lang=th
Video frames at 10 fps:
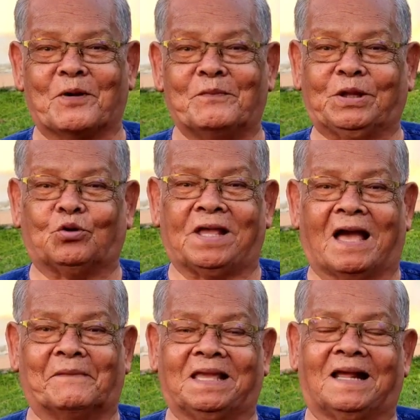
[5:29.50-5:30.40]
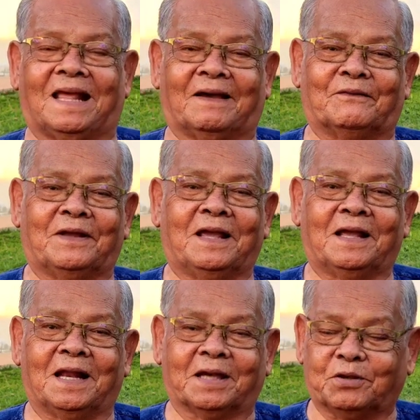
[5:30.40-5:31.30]
เพราะมีตัวอย่างมาเยอะแล้ว
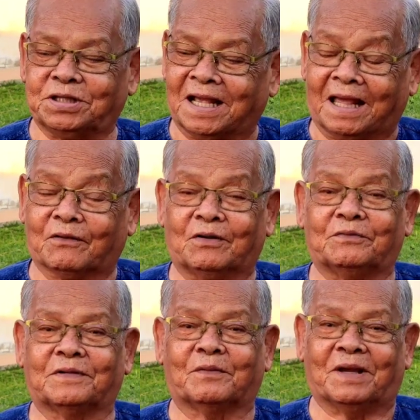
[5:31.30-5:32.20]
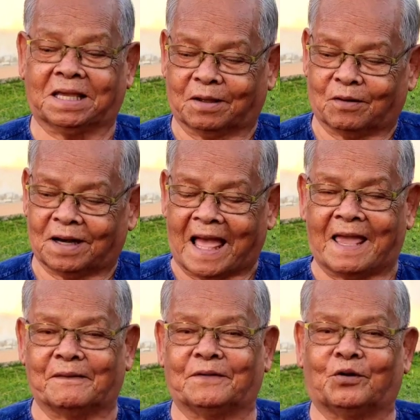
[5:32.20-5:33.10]
เลยเขาเชื่อแล้วก็เมื่อกี้คนไล
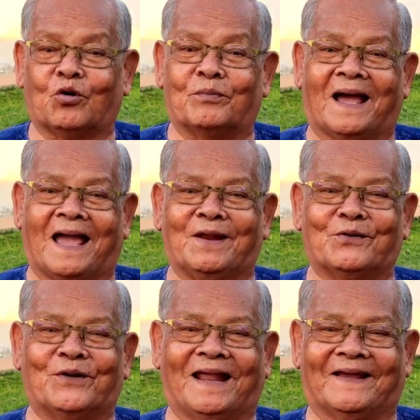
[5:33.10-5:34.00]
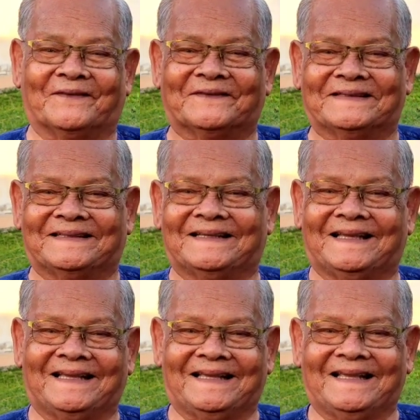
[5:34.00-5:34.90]
น์รูปมาให้ดูแล้ว
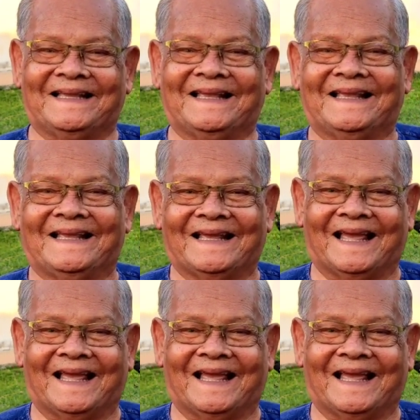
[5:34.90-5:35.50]
รายงานด้วยภา